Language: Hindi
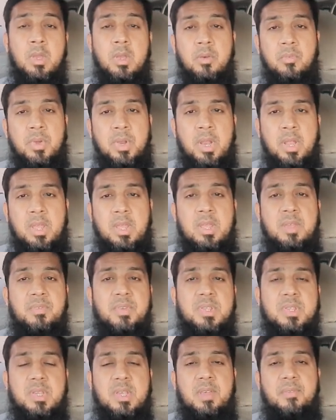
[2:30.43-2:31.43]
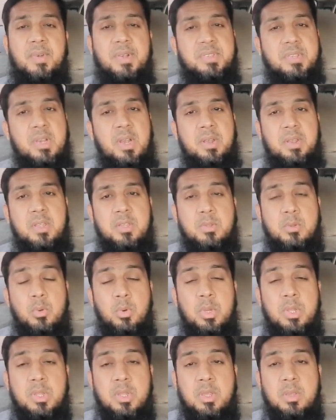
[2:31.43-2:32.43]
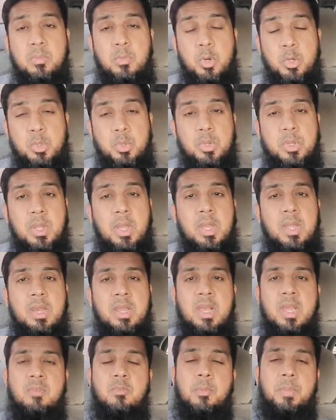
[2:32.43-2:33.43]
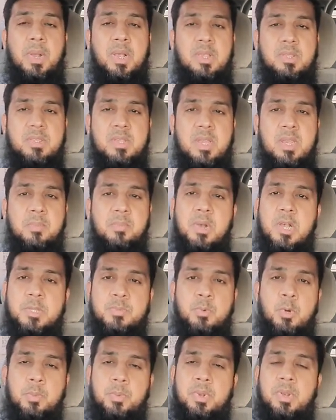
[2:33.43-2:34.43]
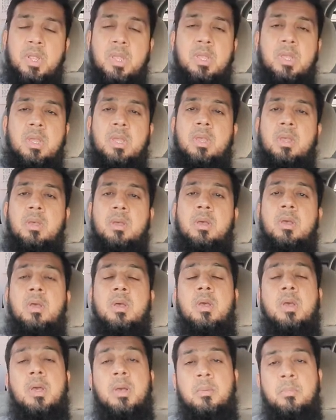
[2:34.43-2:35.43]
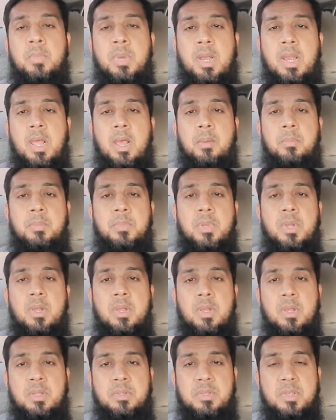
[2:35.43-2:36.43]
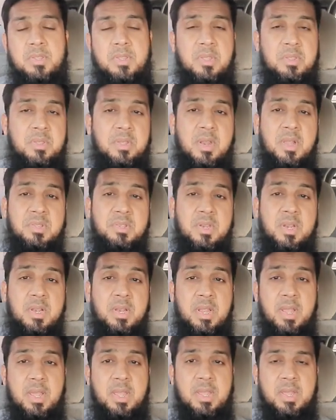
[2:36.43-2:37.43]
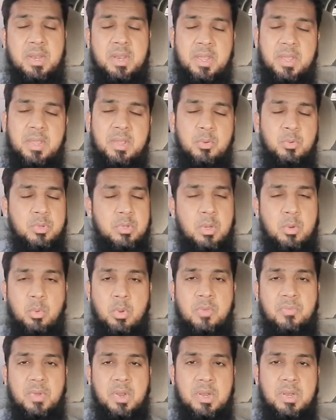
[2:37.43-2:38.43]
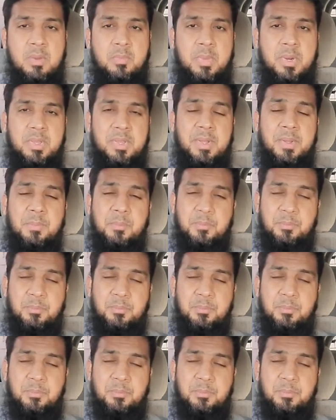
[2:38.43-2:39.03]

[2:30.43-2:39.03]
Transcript: वरना ई वीज़ा की फैसिलिटीज़ कोई की मौजूद है लेकिन वो पाकिस्तानी पासपोर्ट पे नहीं है भले आप से रेजिडेंट हैं या नहीं उसका कोई फ़र्क नहीं पड़ता